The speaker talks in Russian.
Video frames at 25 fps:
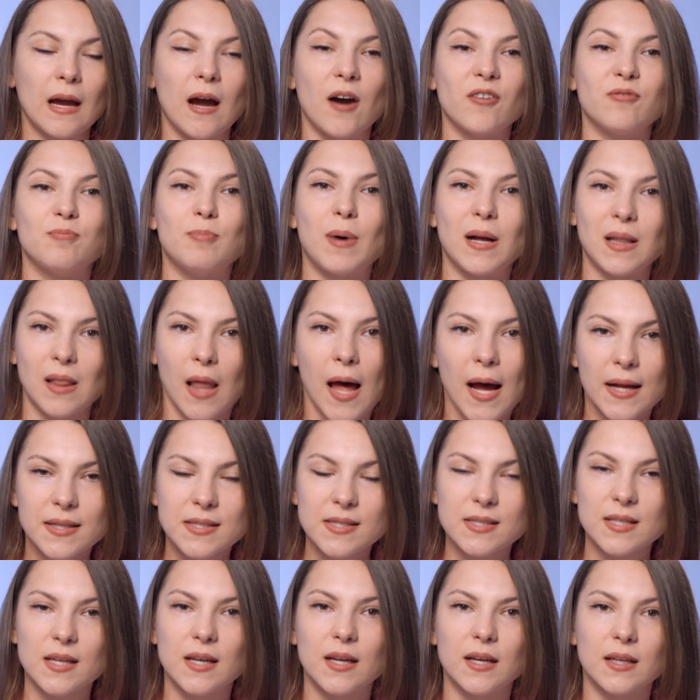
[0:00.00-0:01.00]
А в
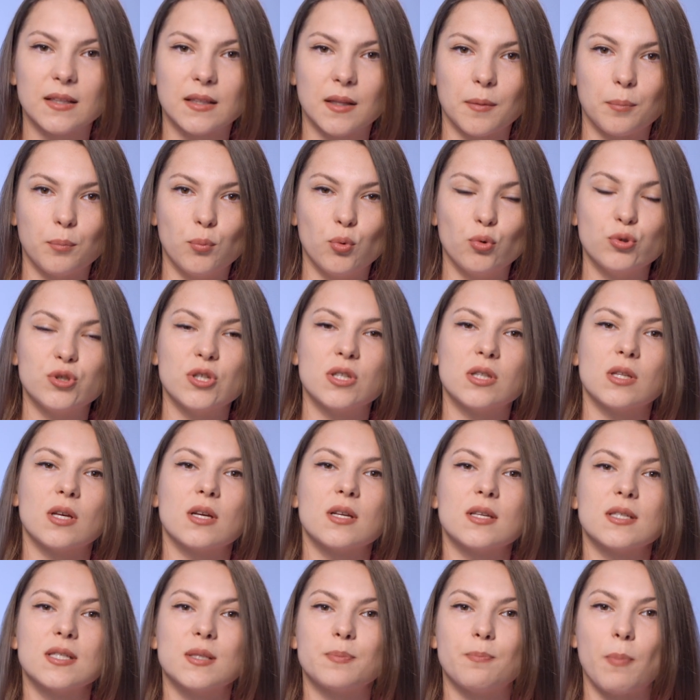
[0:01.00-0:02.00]
балансе это будет
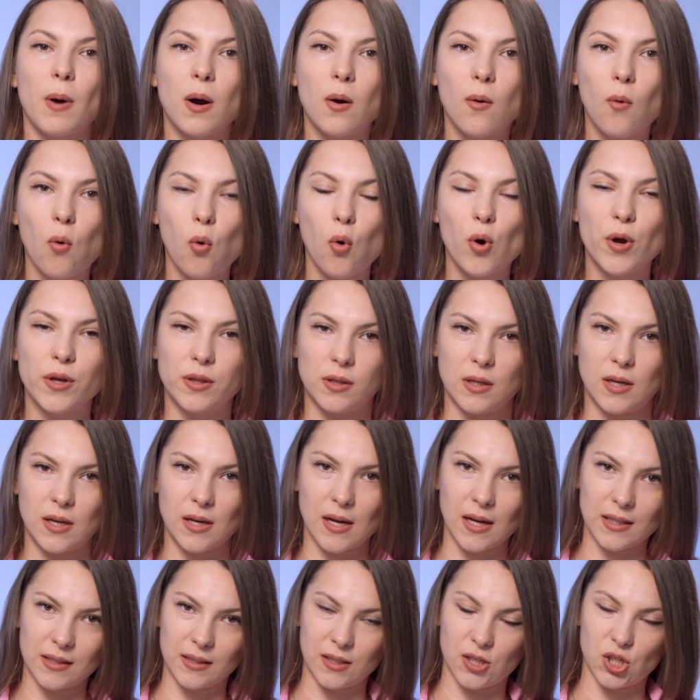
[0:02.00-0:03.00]
спокойное
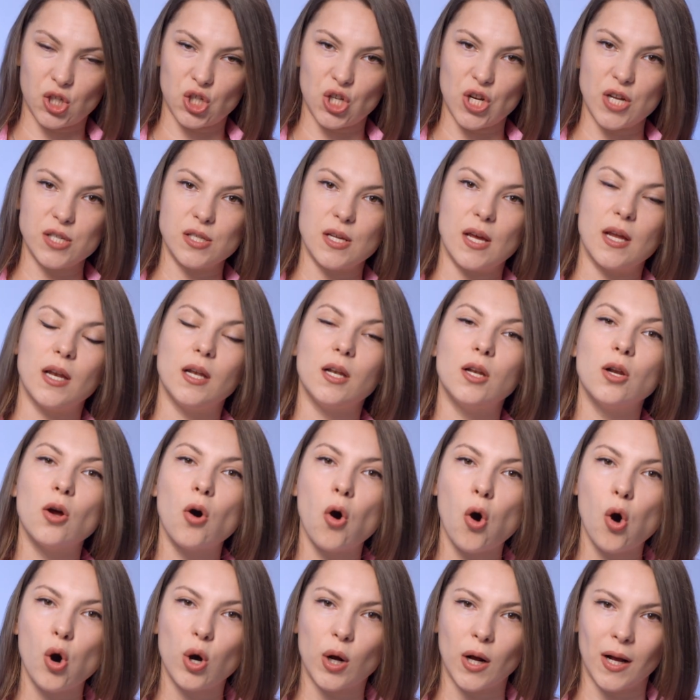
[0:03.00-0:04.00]
отношение,
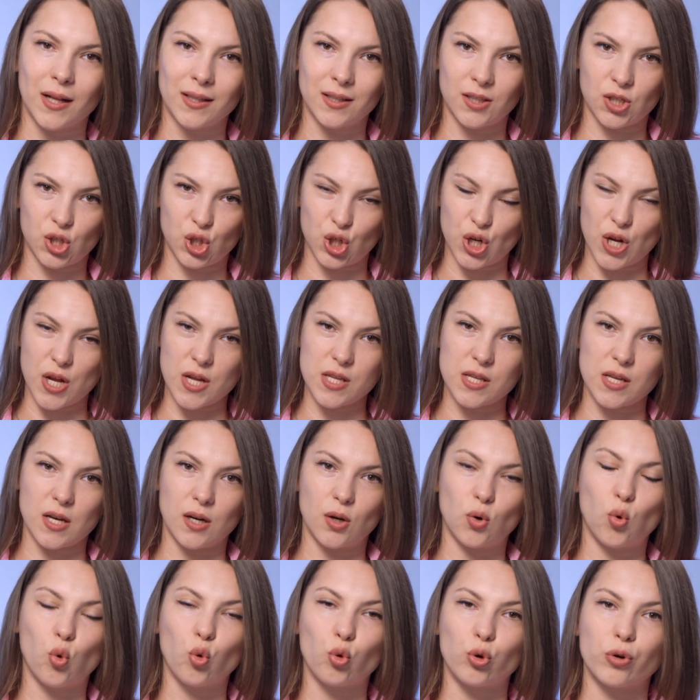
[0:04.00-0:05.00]
легкое отношение
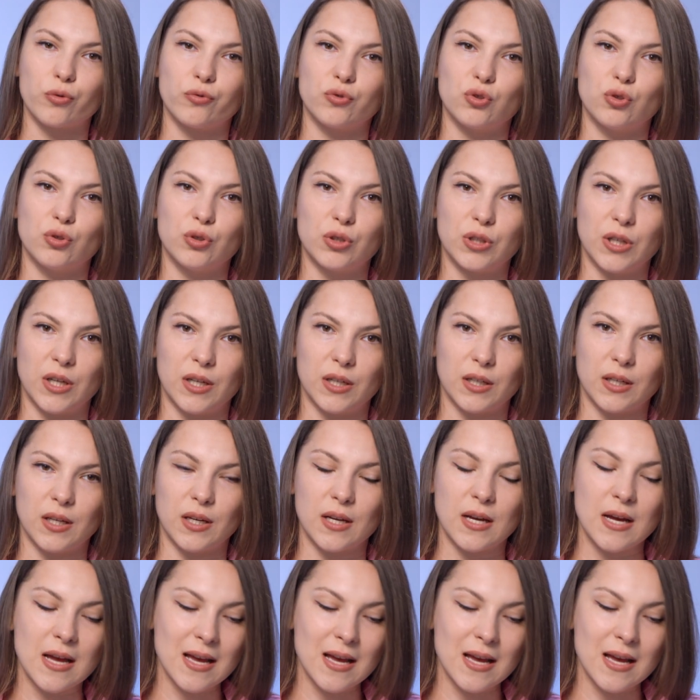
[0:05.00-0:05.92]
к уровню энергии.